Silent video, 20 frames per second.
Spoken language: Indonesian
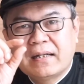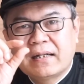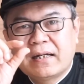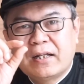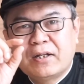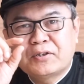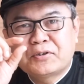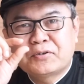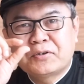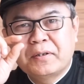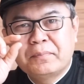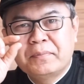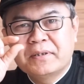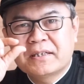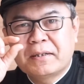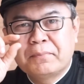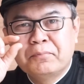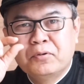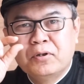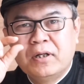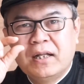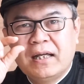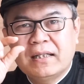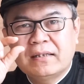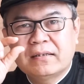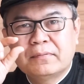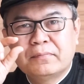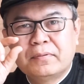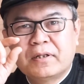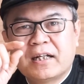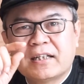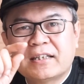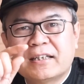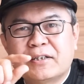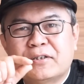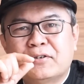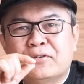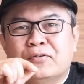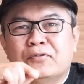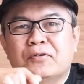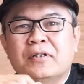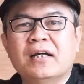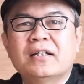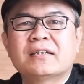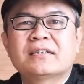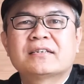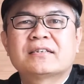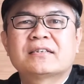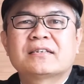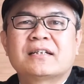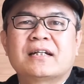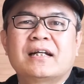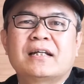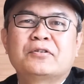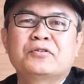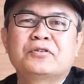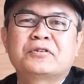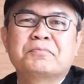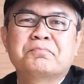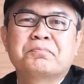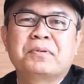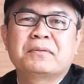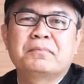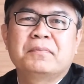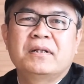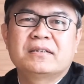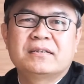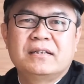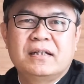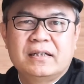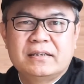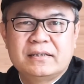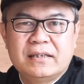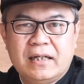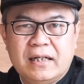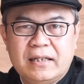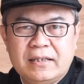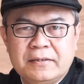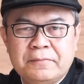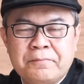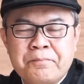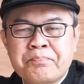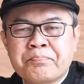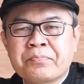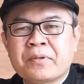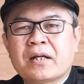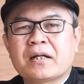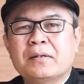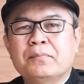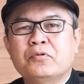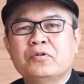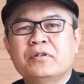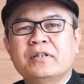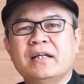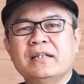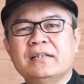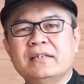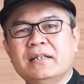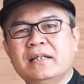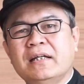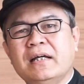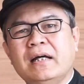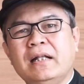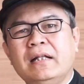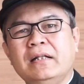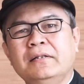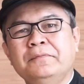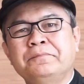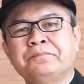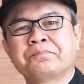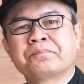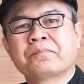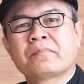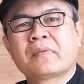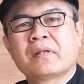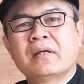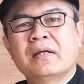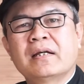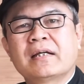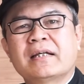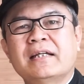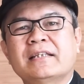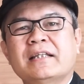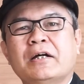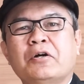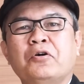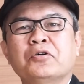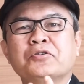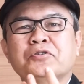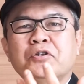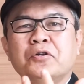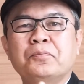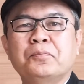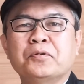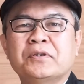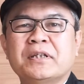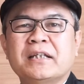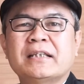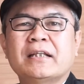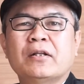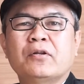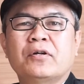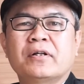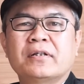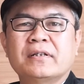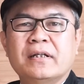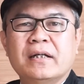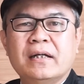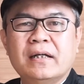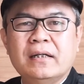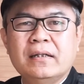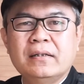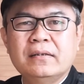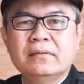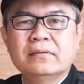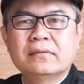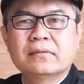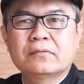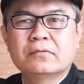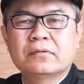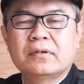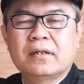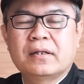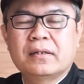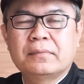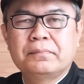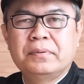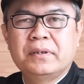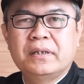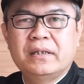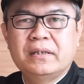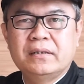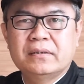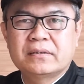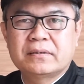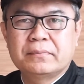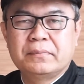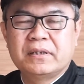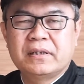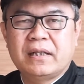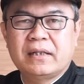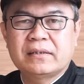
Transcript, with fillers: kalau sudah bisa bulat berarti itu udah 114 derajat kemudian tinggal kita kocok putih telurnya kurang lebih sebentar